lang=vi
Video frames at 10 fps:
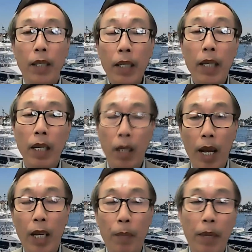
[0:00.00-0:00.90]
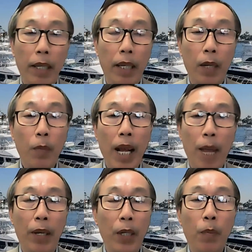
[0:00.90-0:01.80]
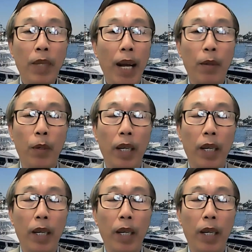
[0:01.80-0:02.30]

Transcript: trước khi có thỏa hiệp này thì lúc nào Mỹ cũng tạo điều